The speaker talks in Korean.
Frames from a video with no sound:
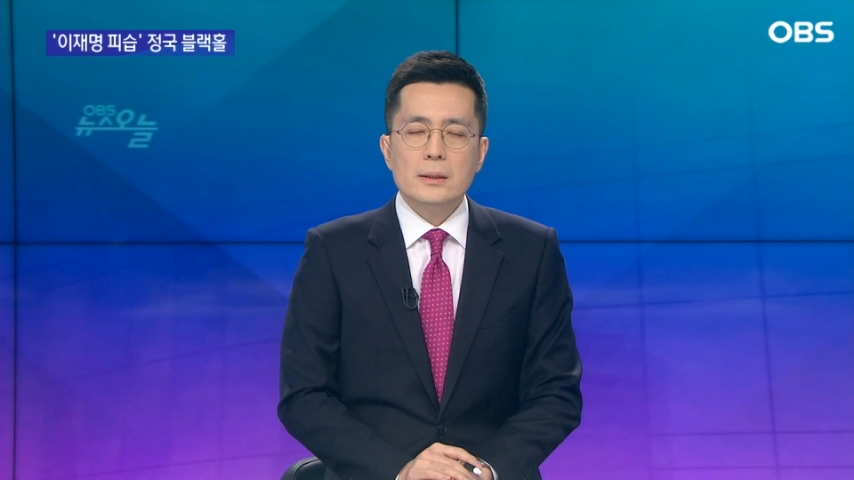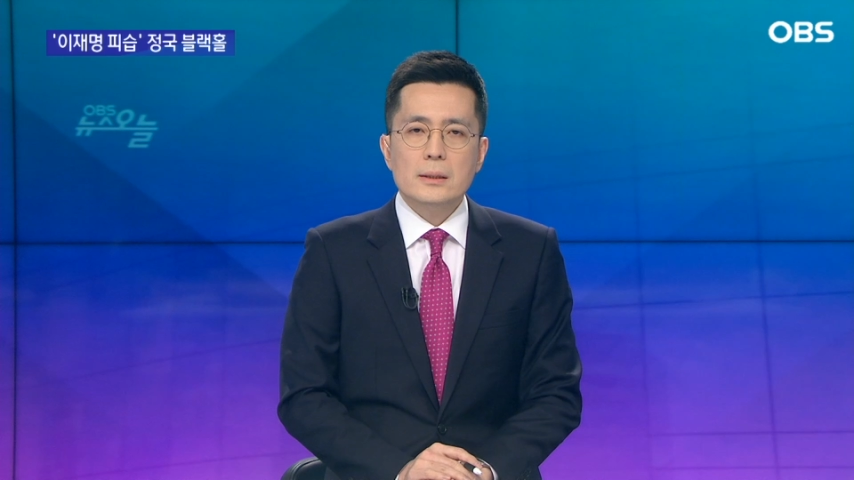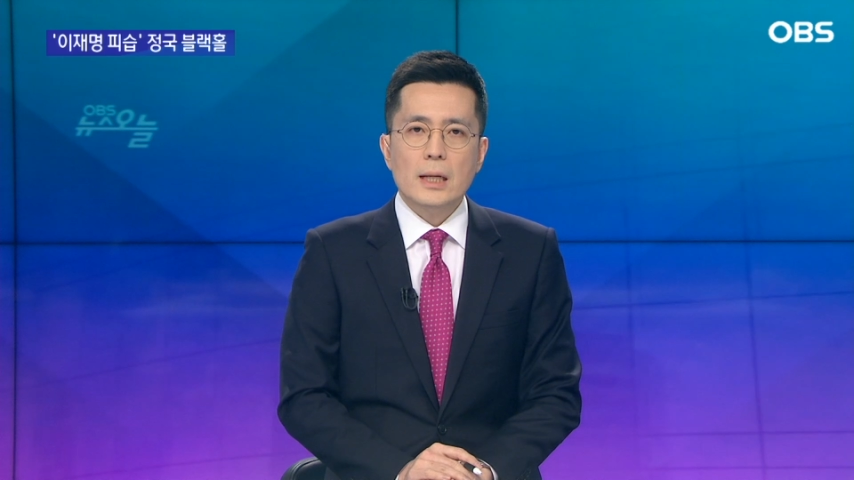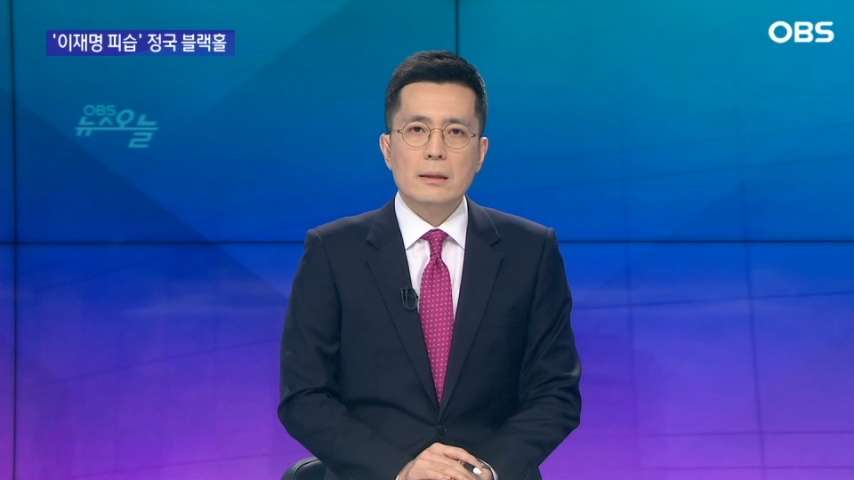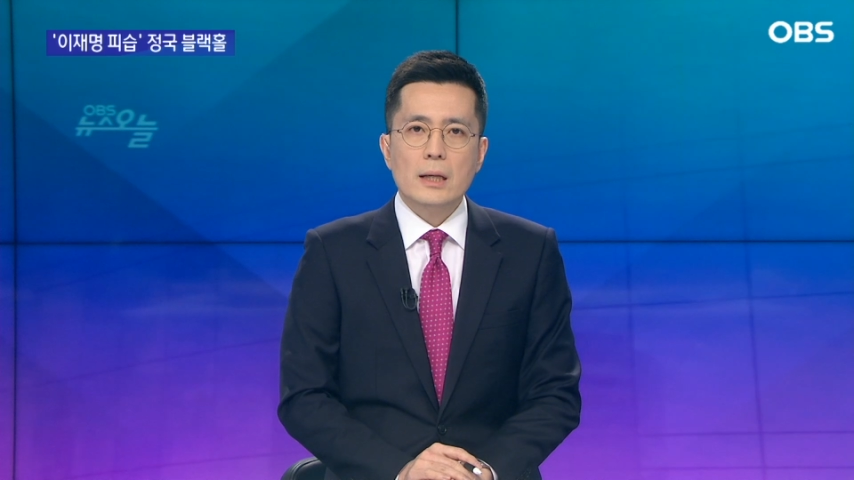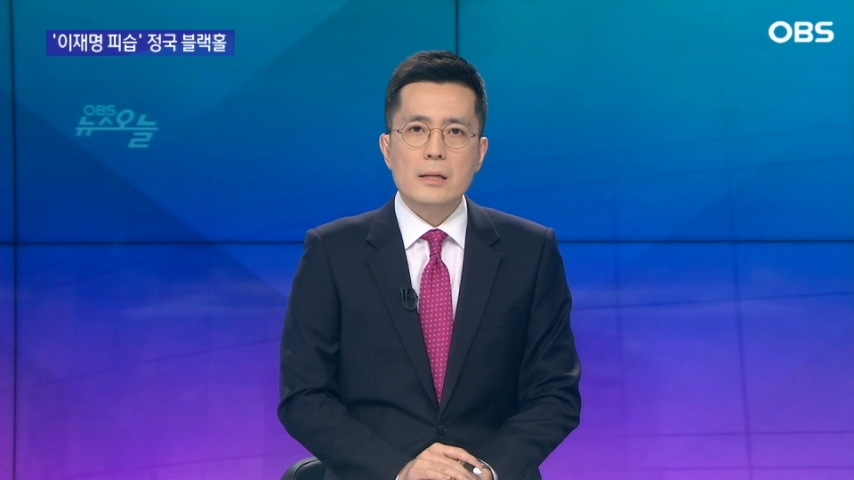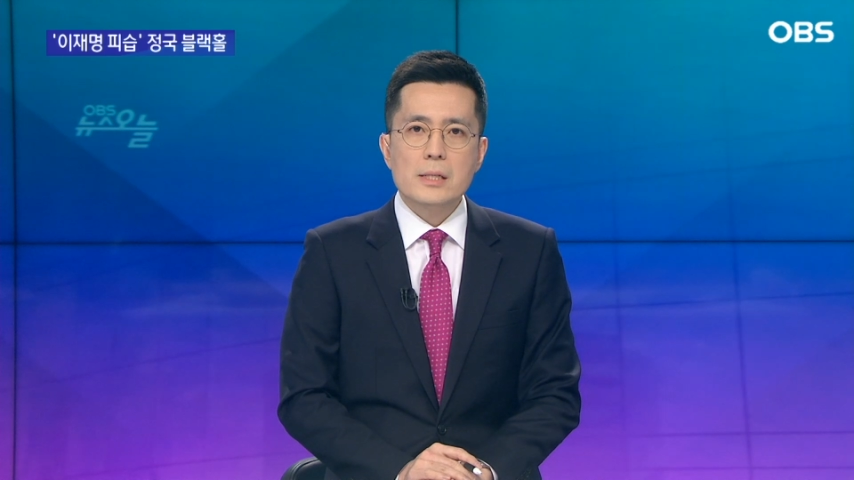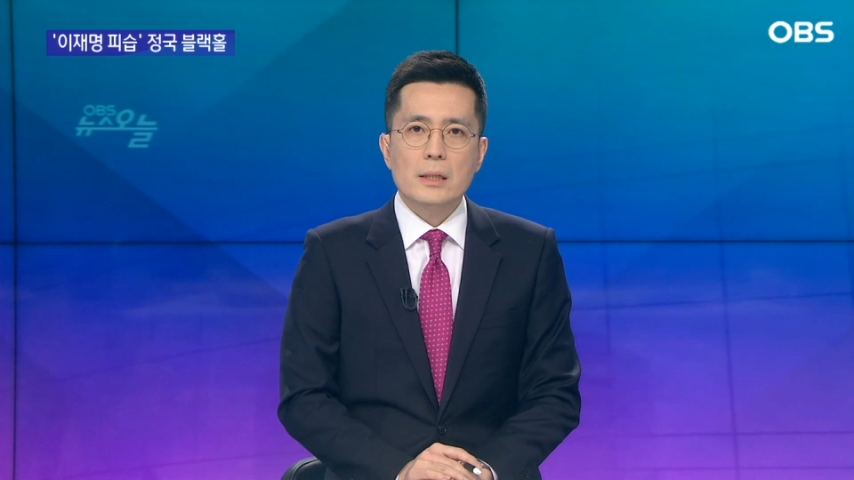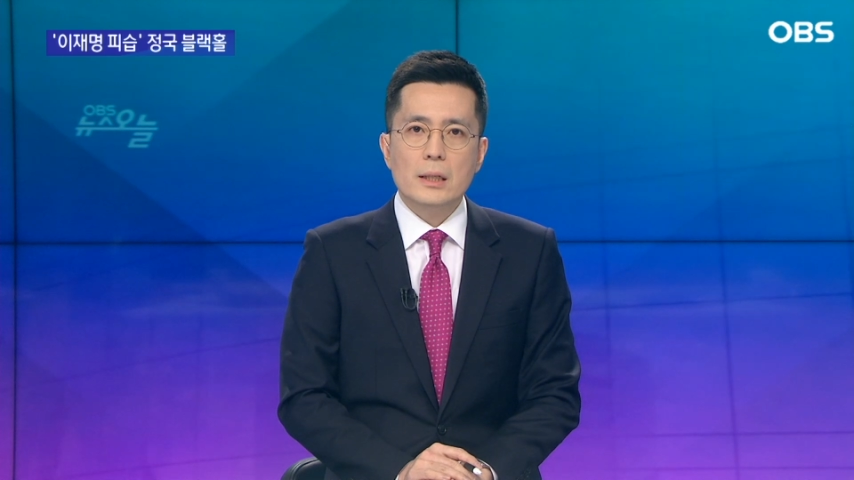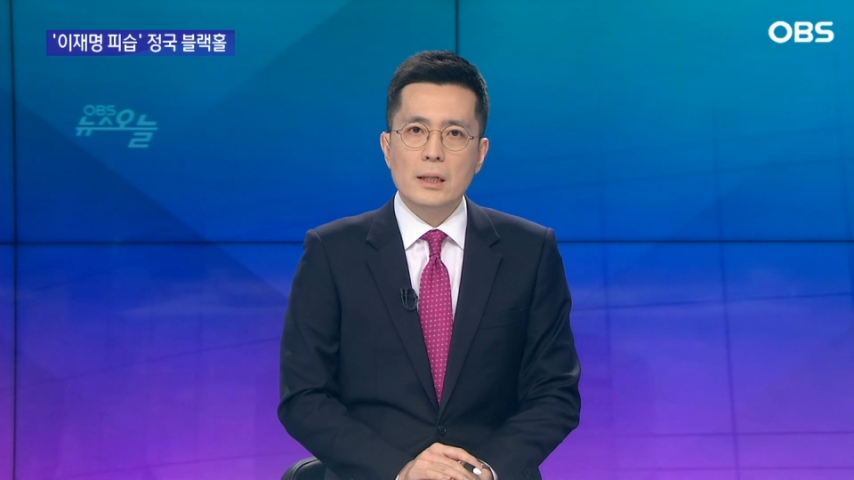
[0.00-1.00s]
창당
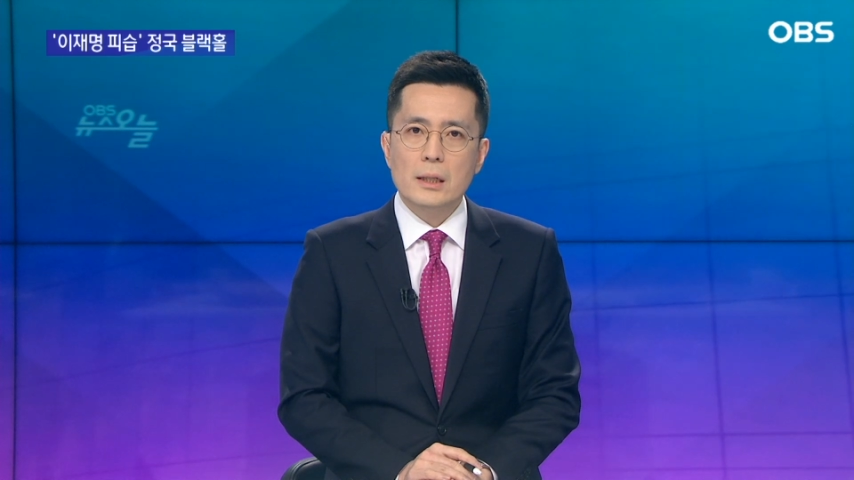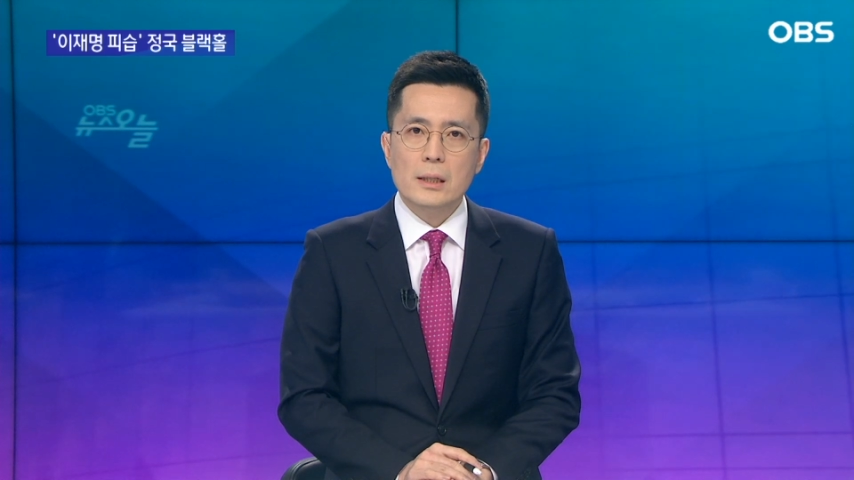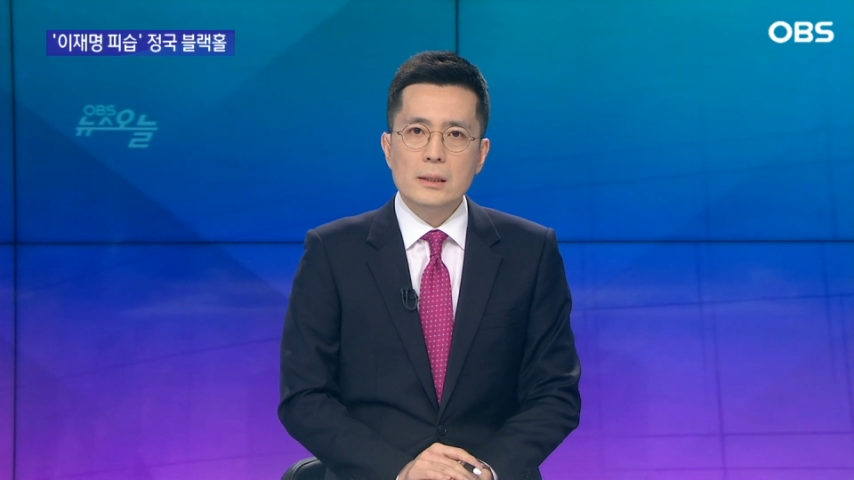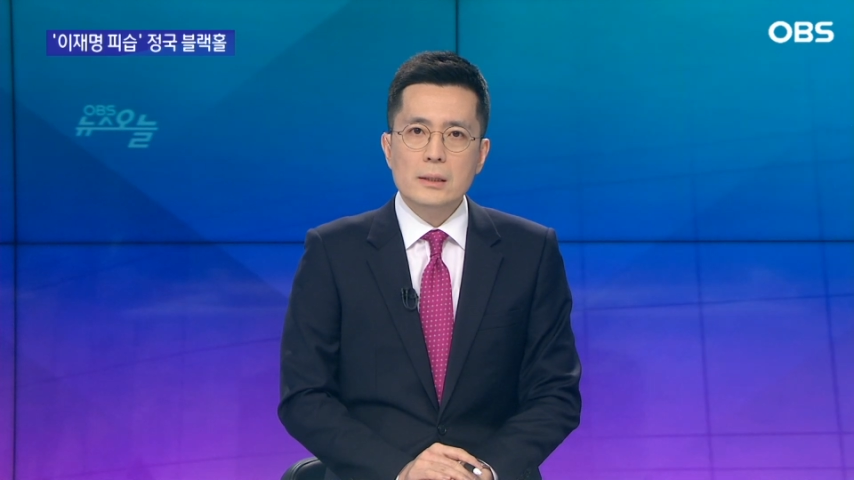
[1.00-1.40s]
시기를